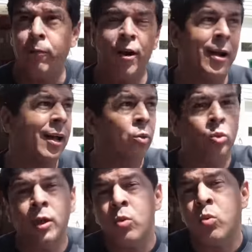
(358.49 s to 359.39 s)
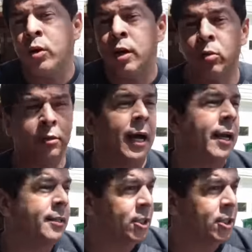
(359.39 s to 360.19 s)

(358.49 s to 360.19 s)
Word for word: Eu falei, cara, eu não tenho currículo na área de